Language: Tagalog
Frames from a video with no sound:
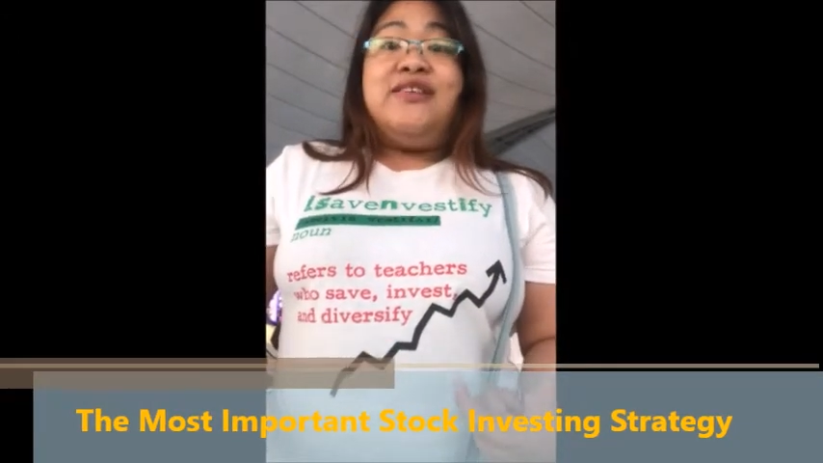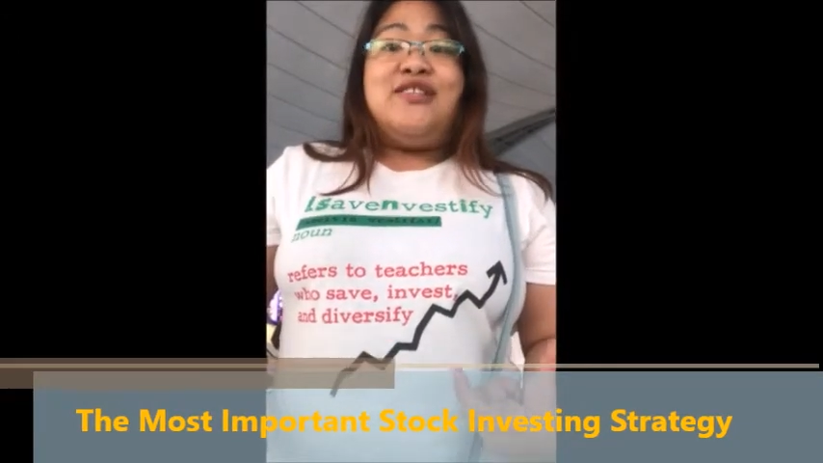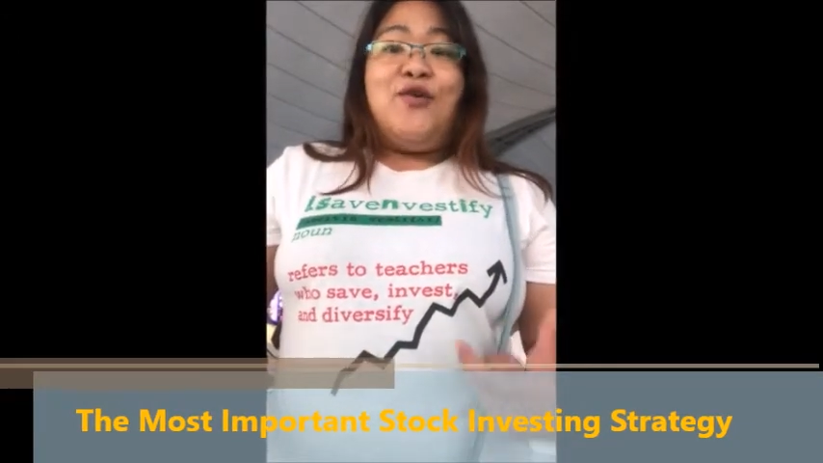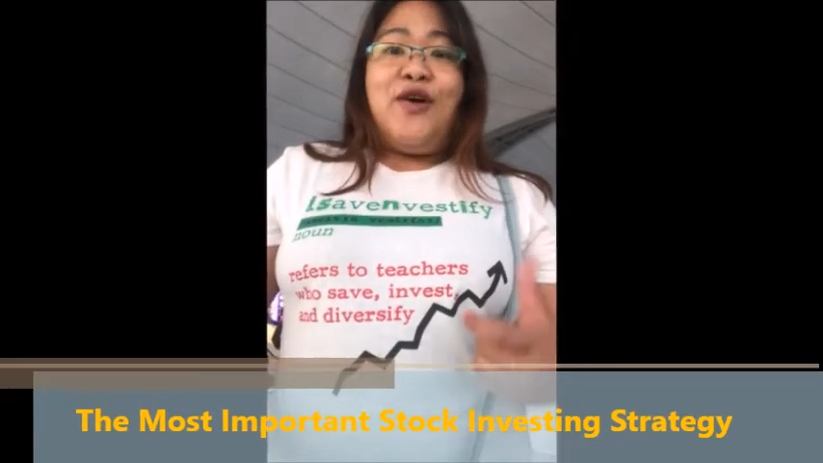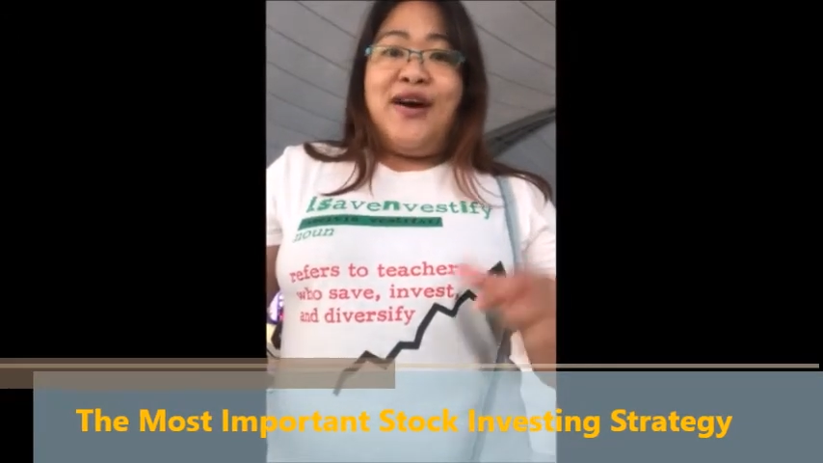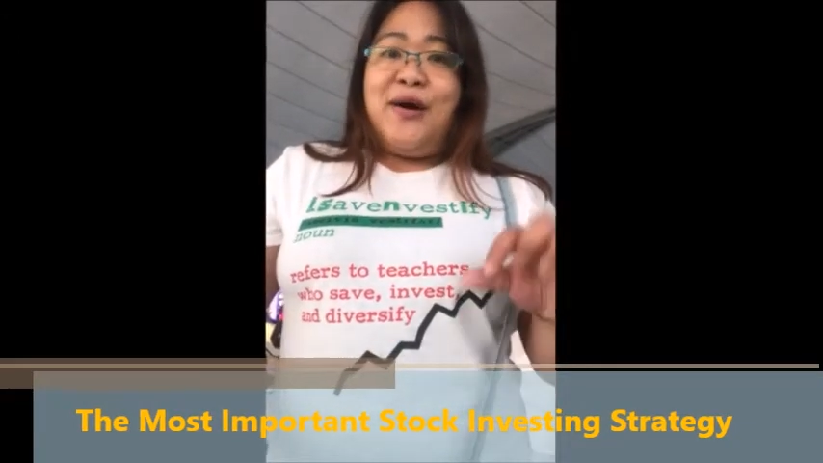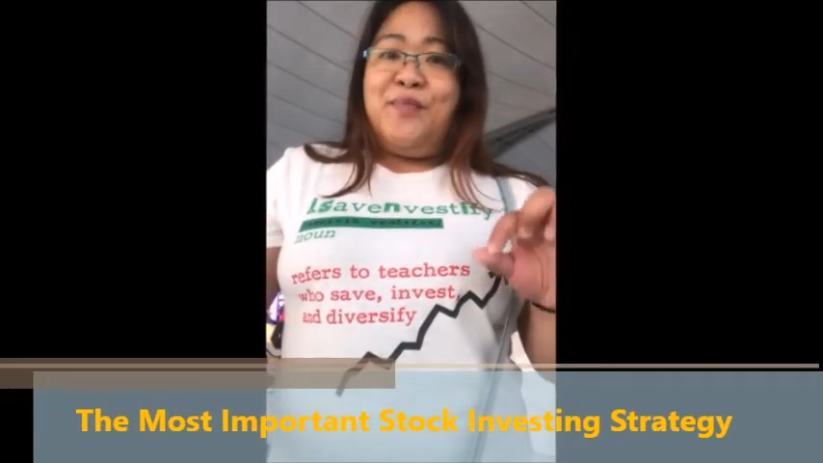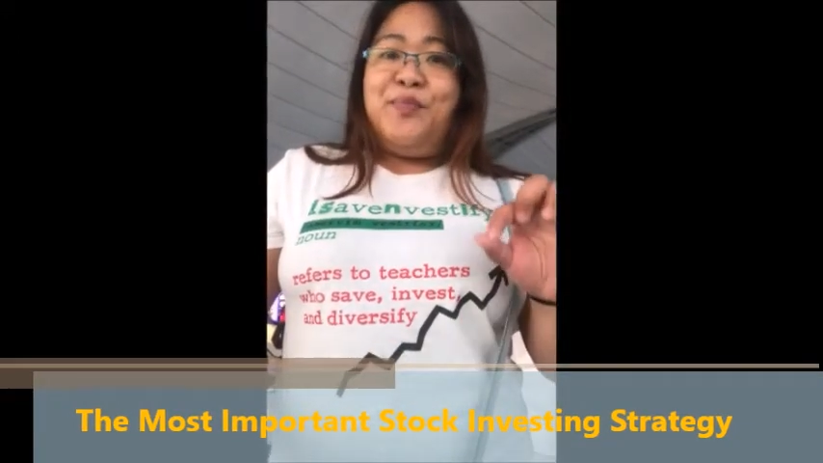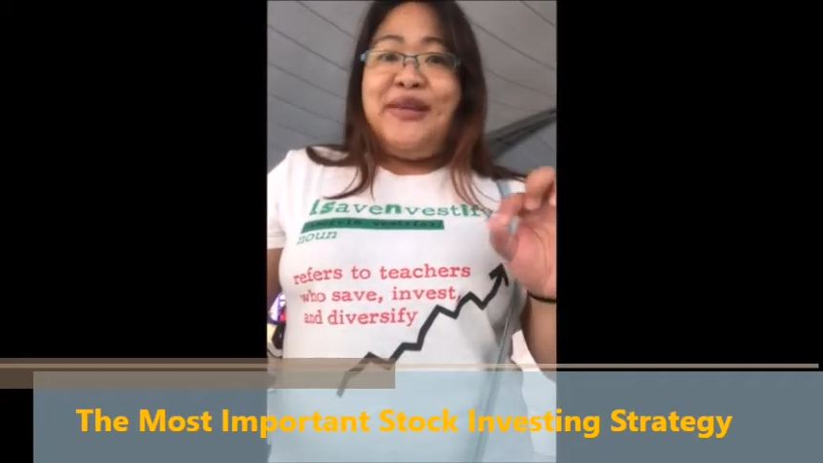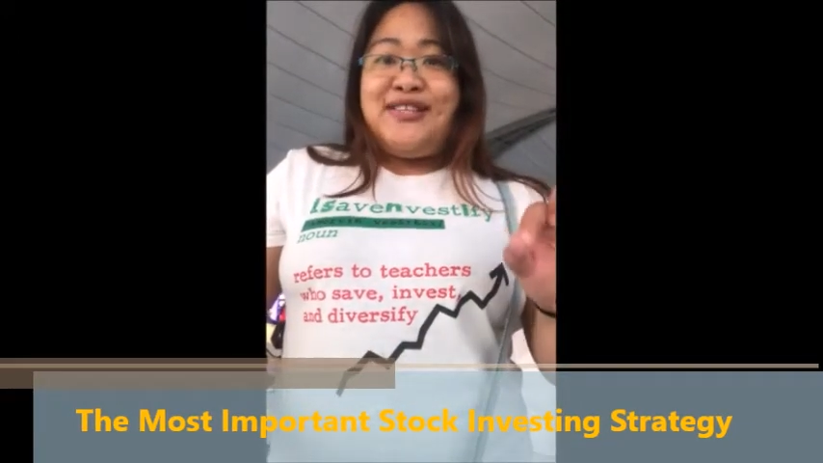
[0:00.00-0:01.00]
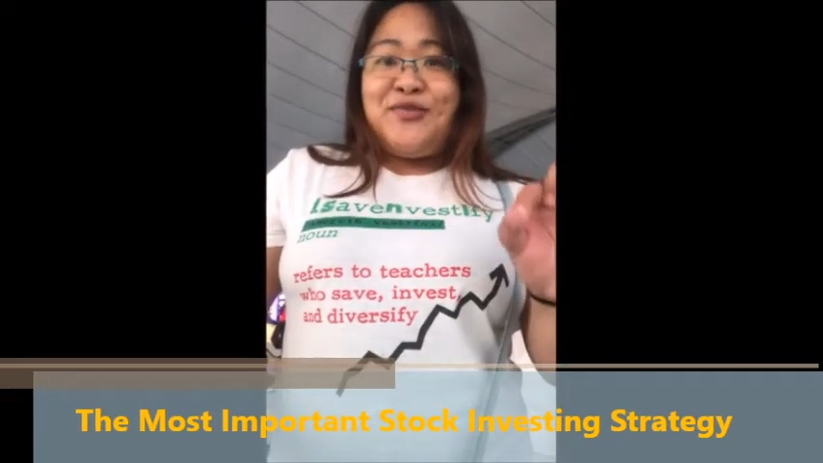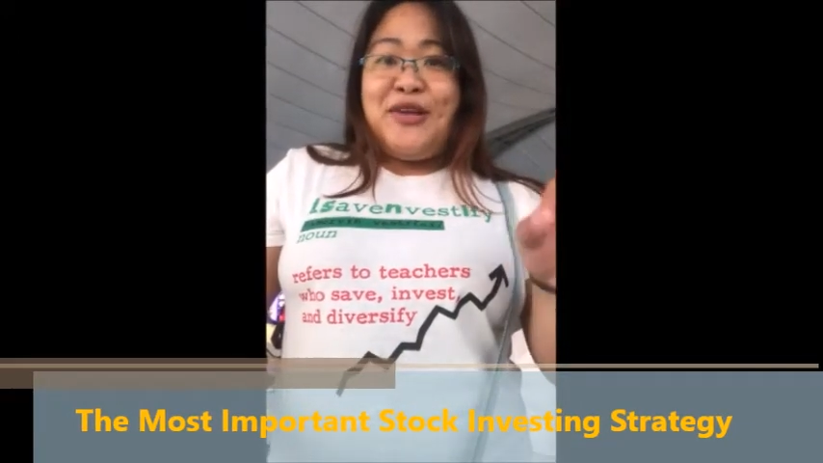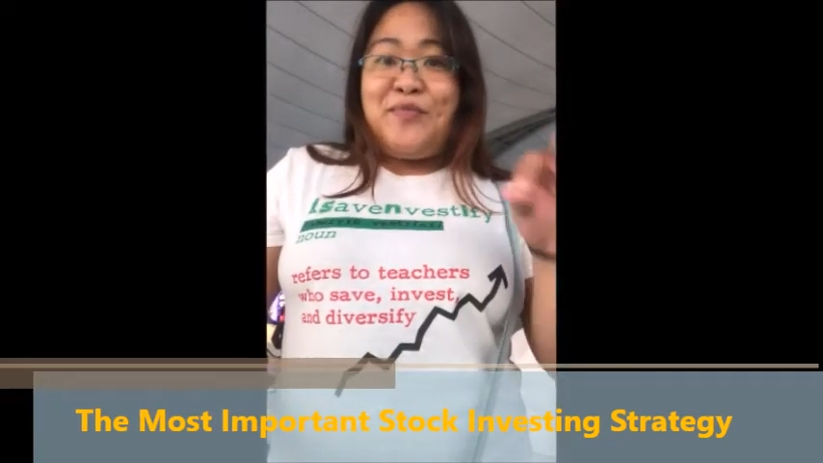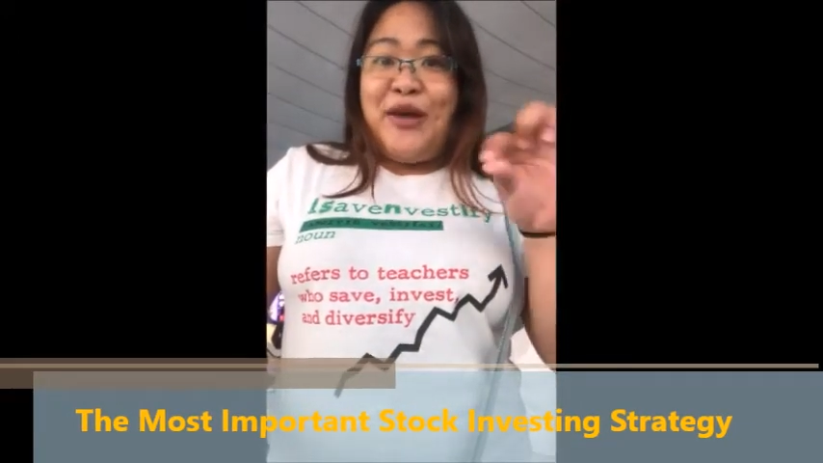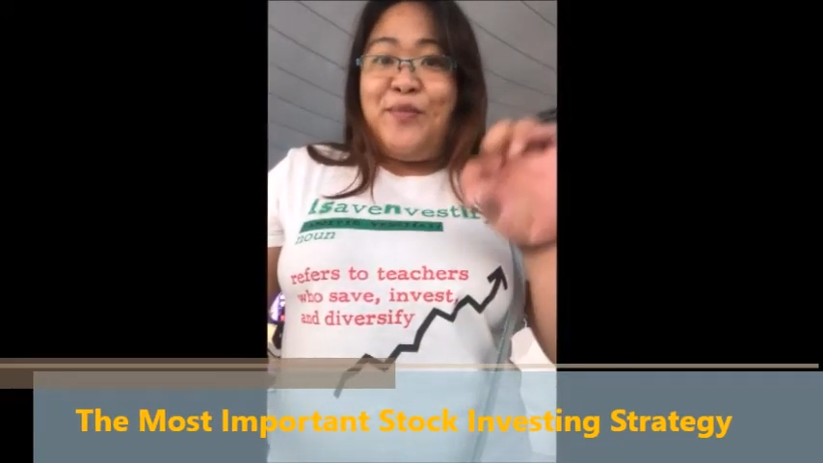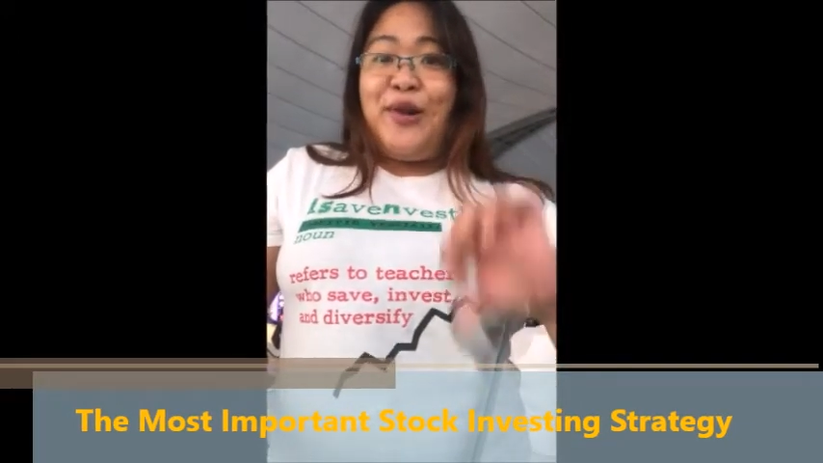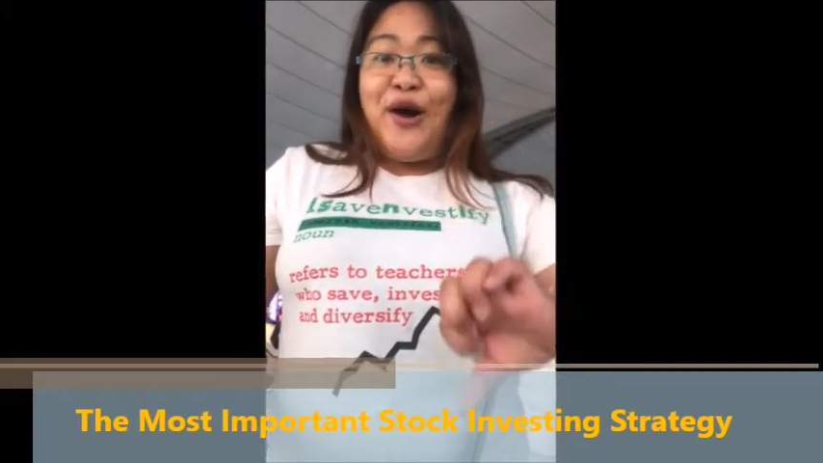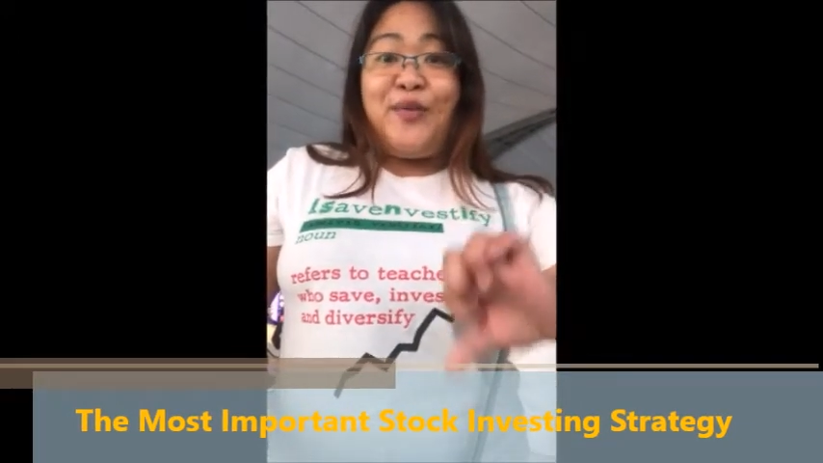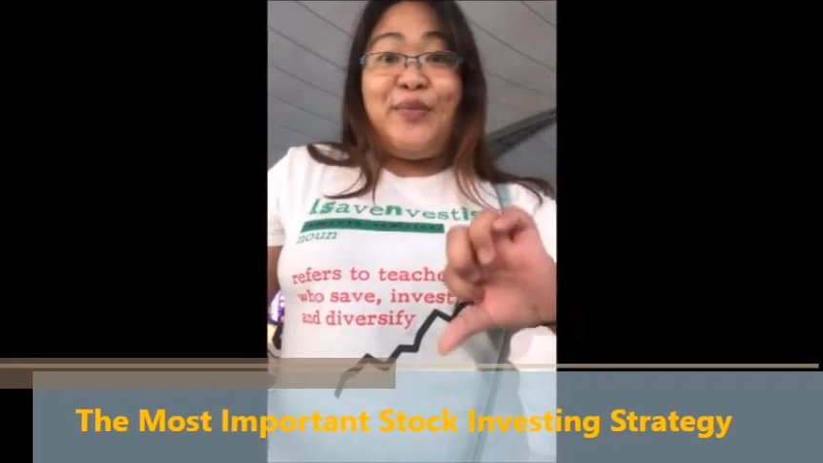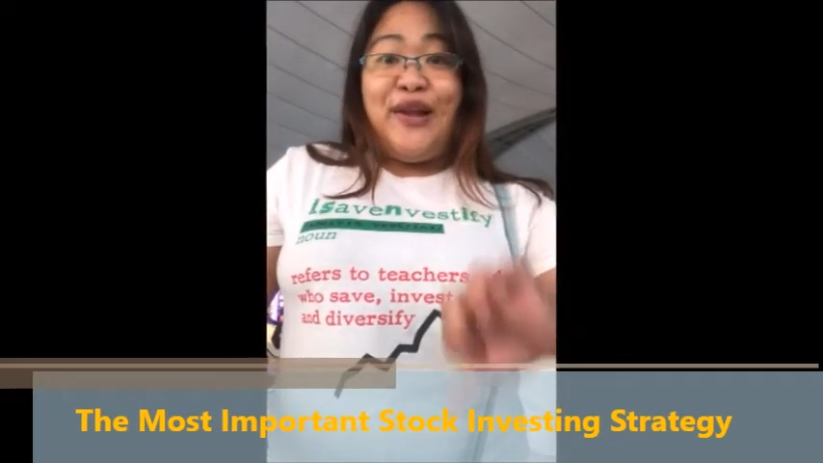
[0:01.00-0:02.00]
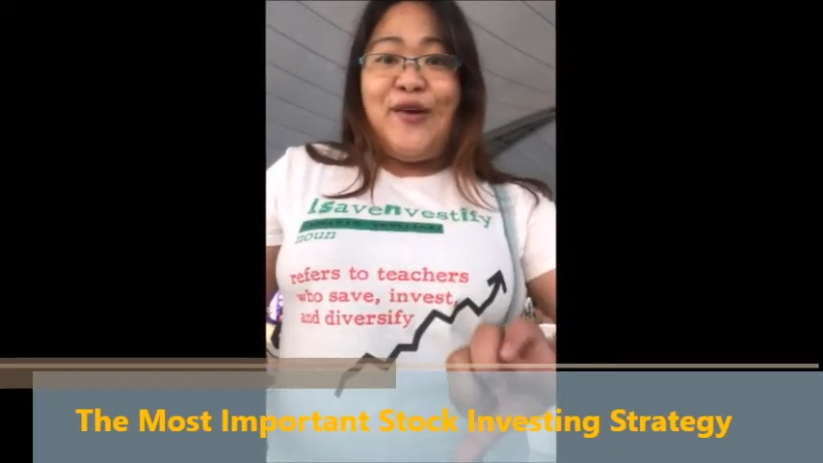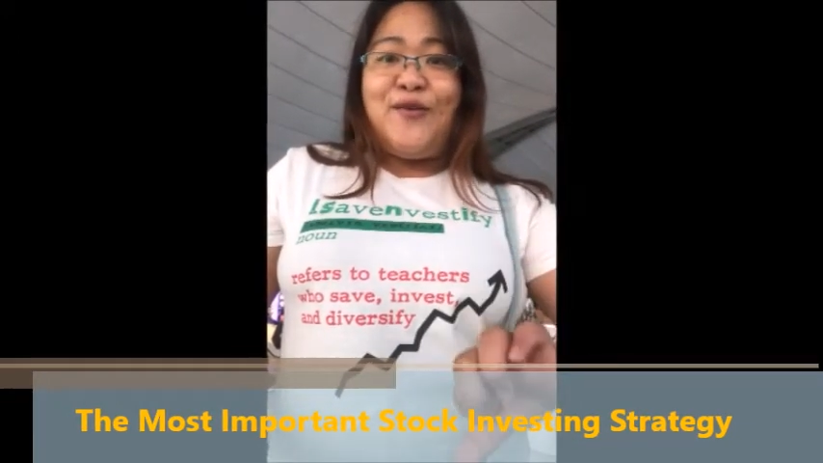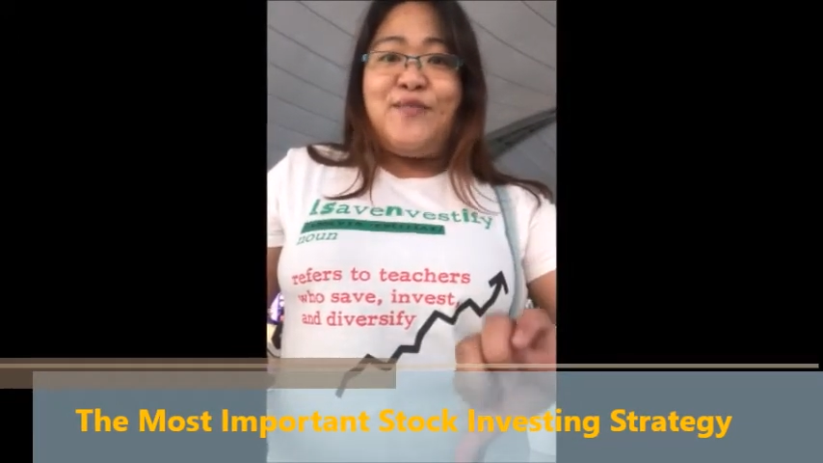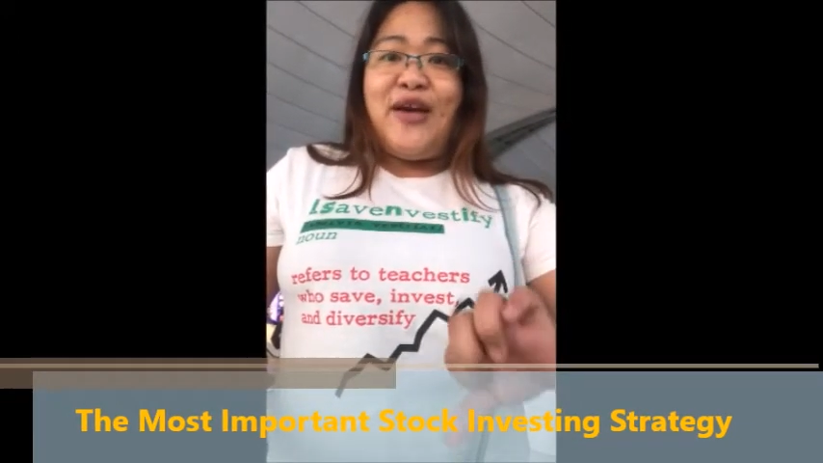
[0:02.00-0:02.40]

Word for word: So um, please read my blog below.